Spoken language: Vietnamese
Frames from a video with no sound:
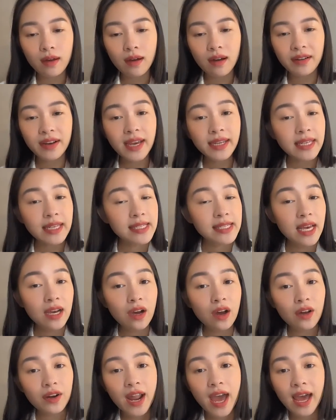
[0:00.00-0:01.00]
Ở đây thì
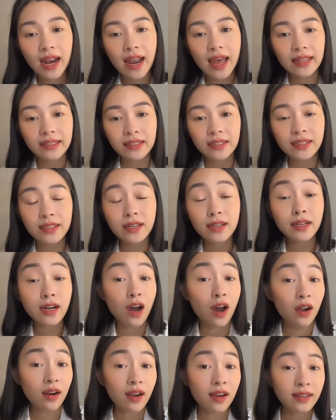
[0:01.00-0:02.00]
riêng có Đà Lạt nhờ
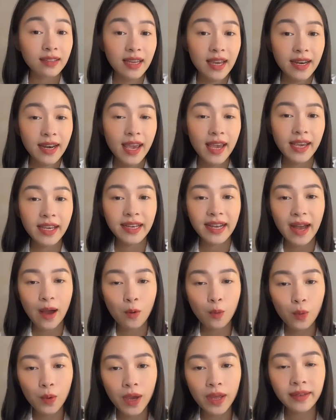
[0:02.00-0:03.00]
có lợi thế địa hình
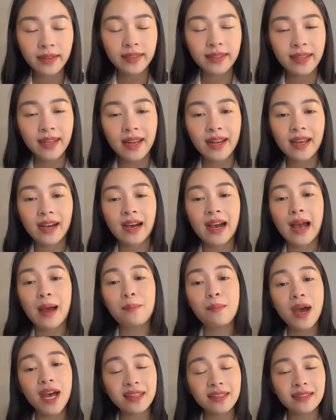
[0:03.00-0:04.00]
cao nguyên nên là
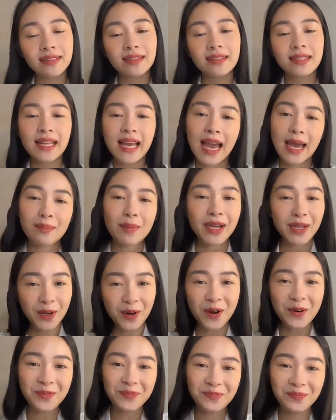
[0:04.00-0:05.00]
khá mát, hai mươi bảy
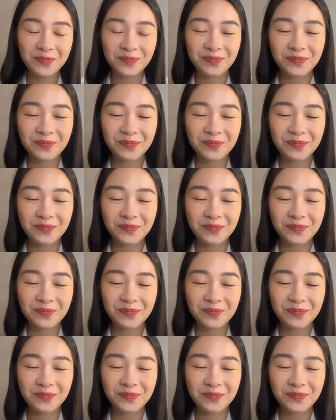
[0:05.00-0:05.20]
độ.